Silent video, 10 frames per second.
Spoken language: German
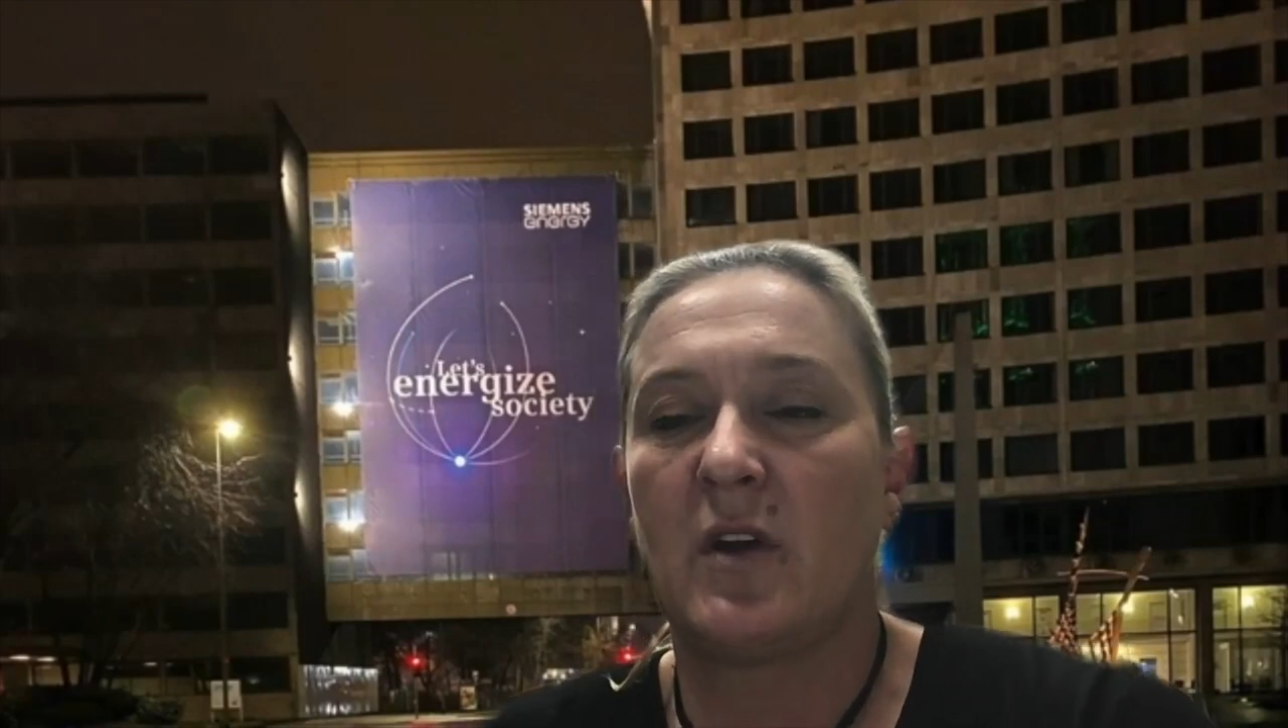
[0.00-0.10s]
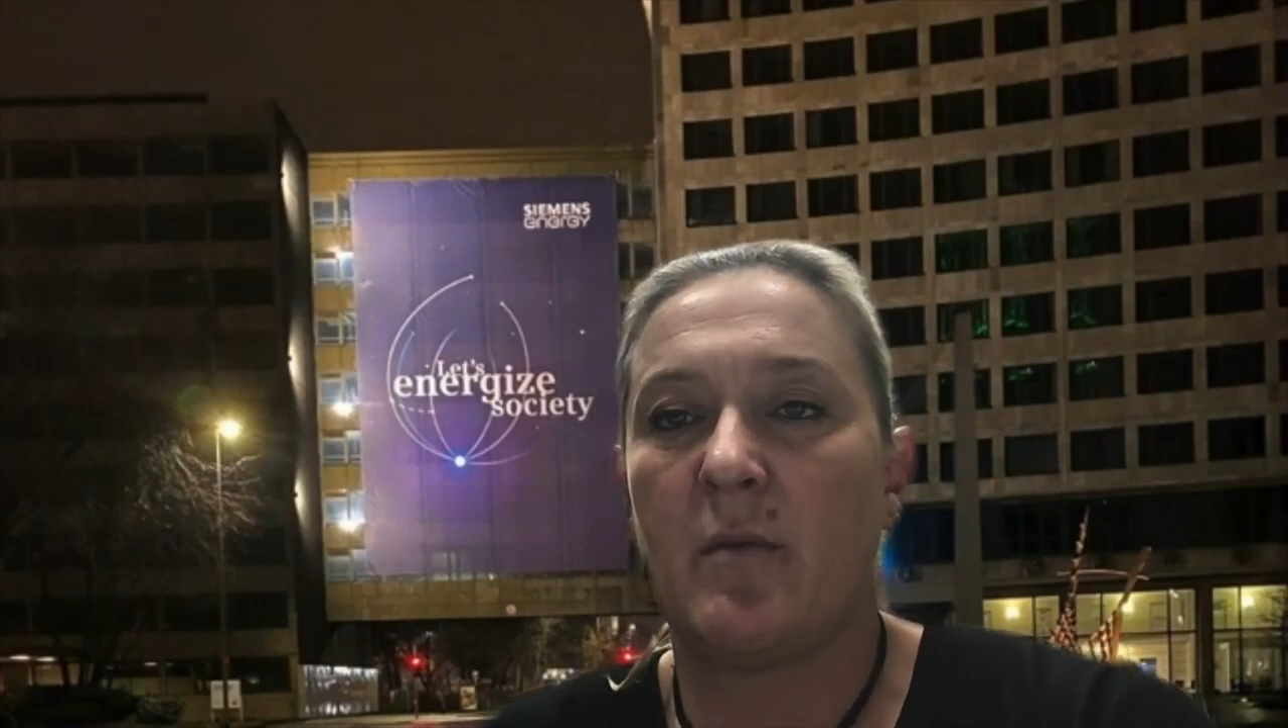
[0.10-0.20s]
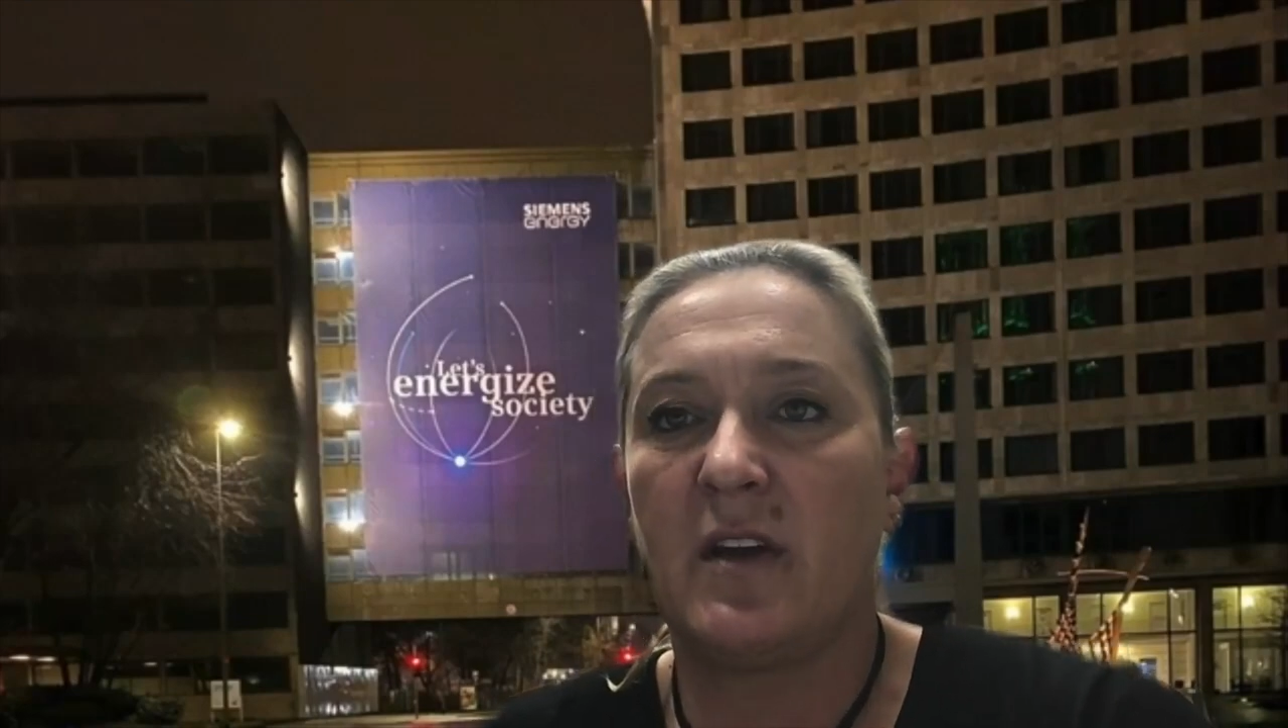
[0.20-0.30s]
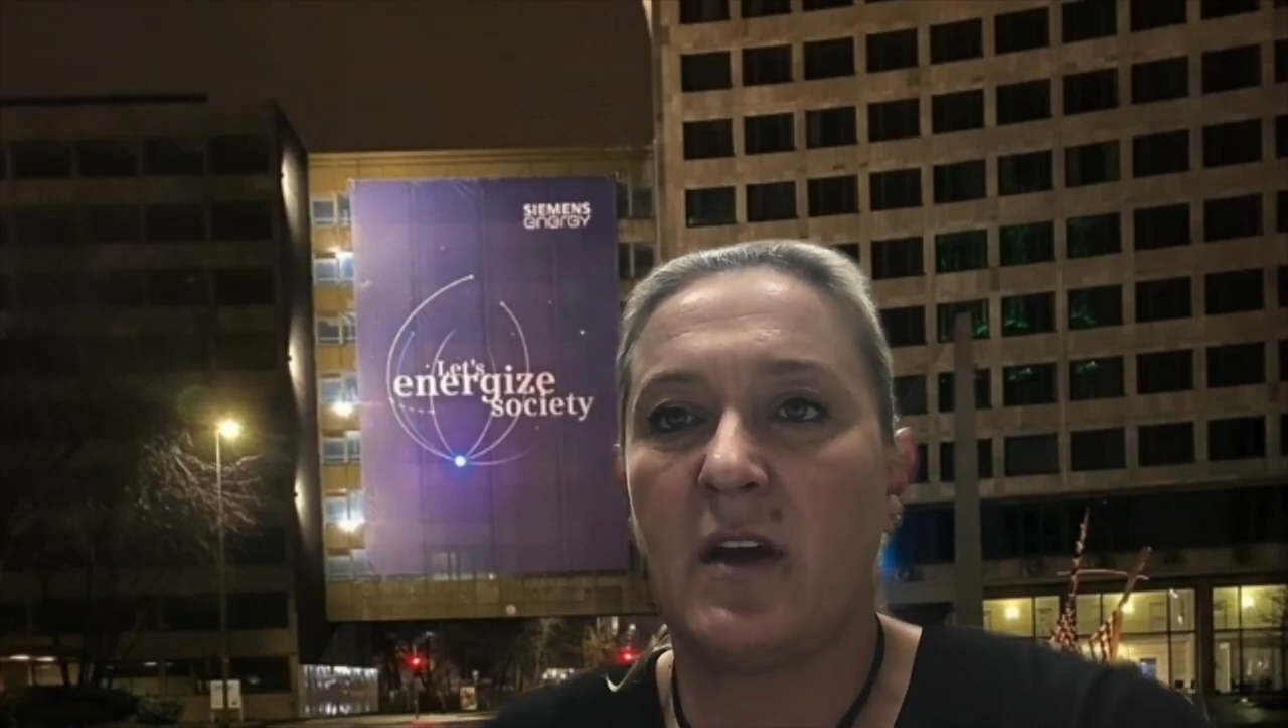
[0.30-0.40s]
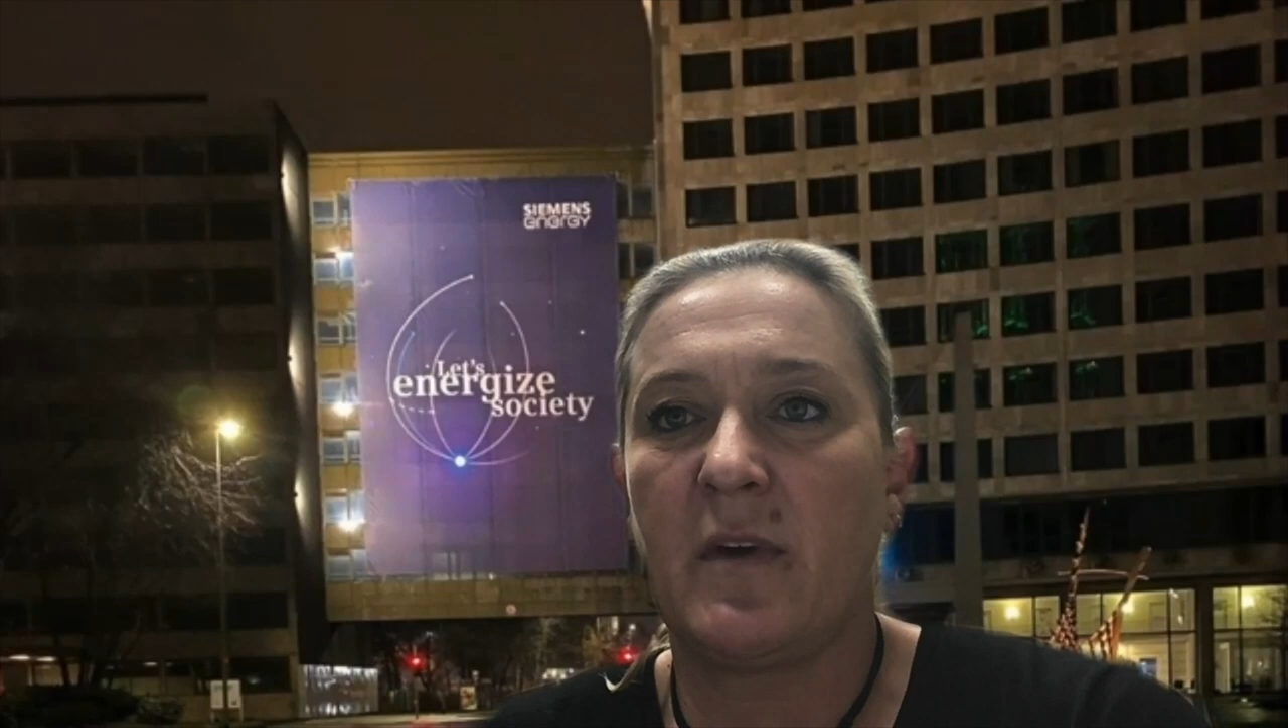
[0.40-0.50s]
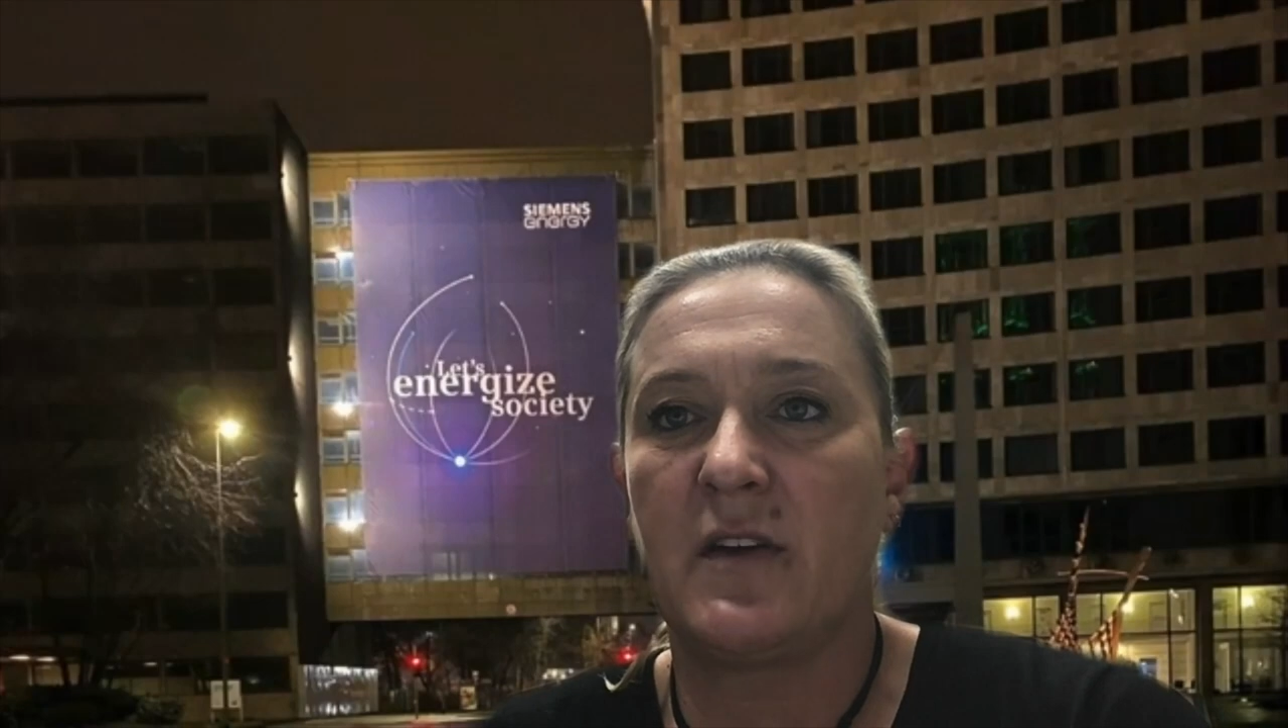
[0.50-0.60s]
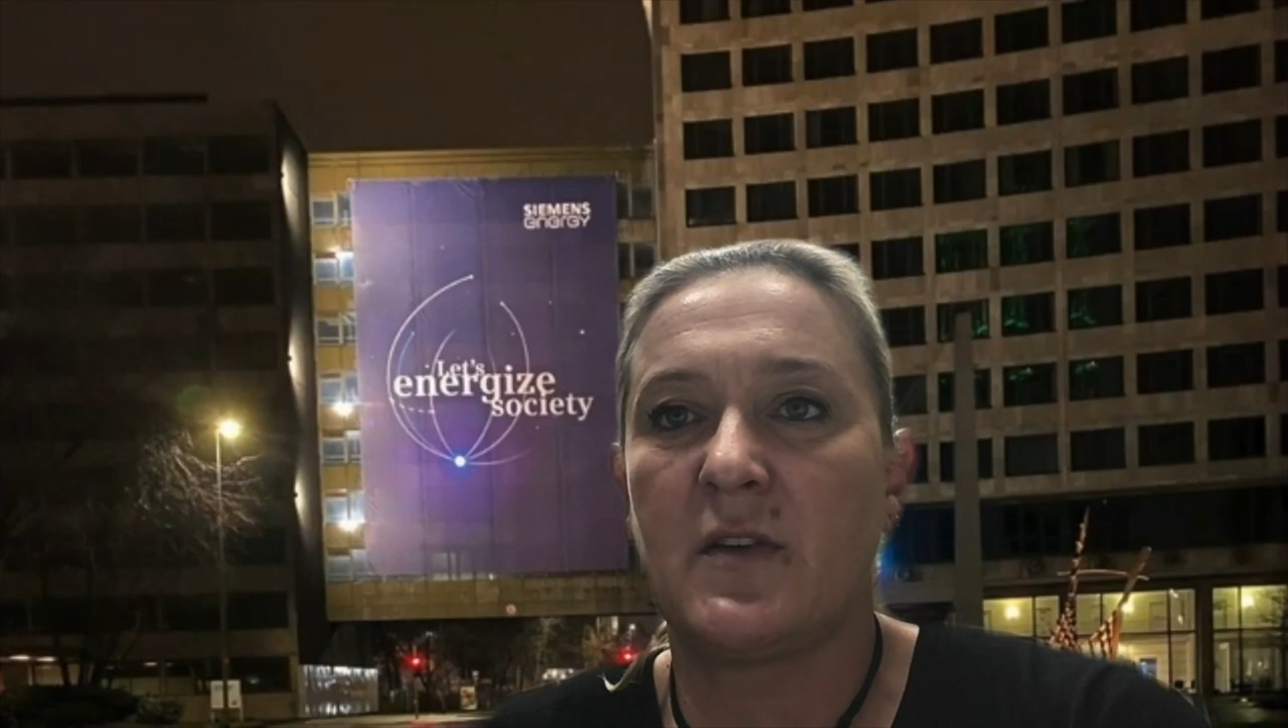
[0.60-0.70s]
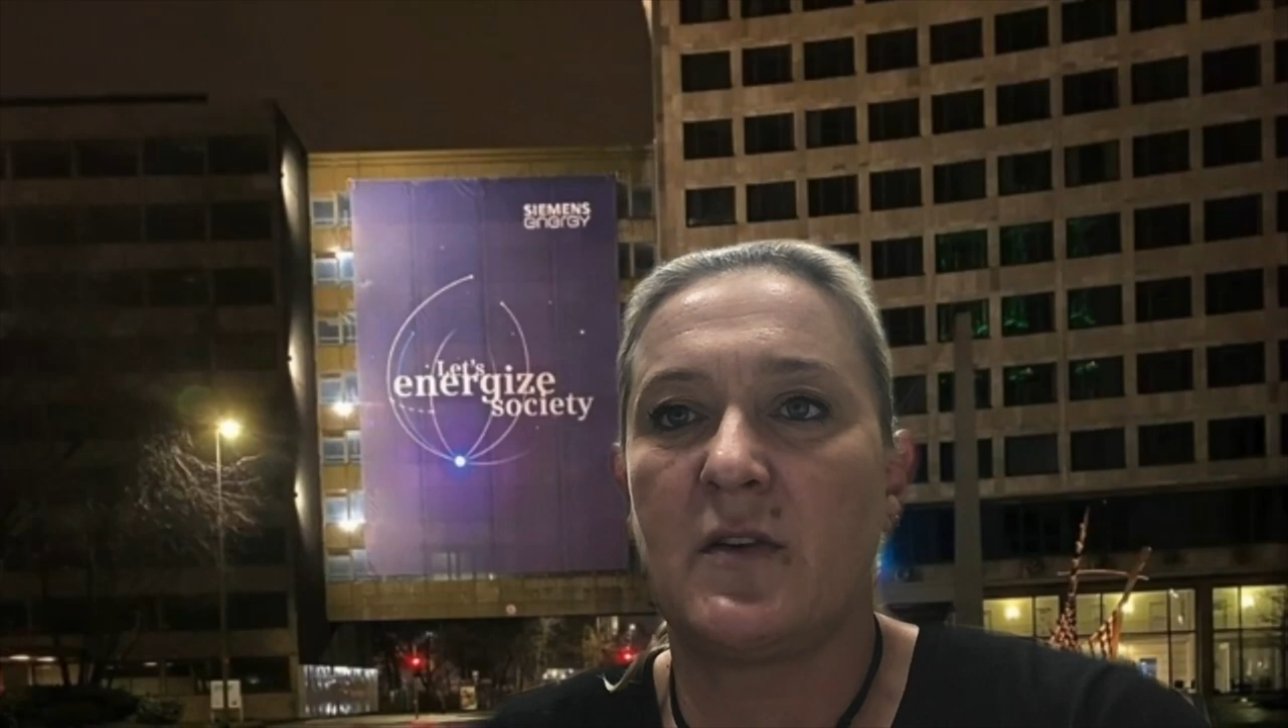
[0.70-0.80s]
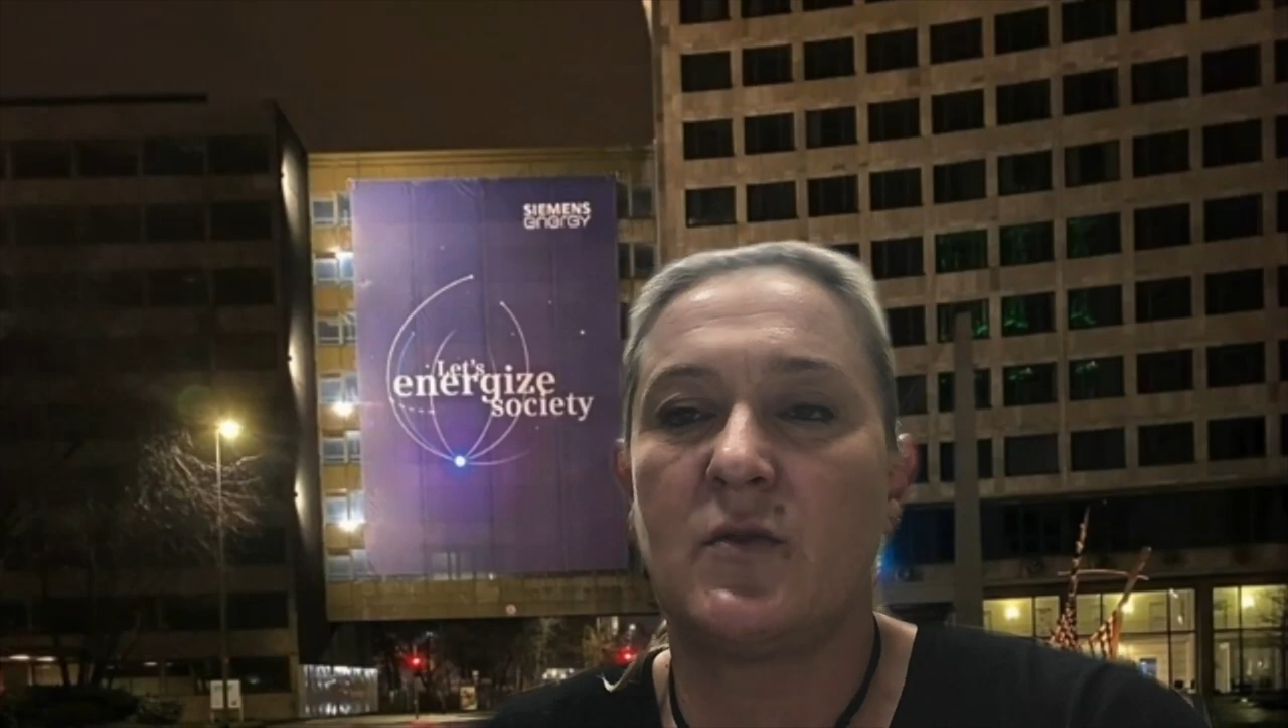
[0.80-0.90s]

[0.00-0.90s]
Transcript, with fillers: der Mitarbeiter,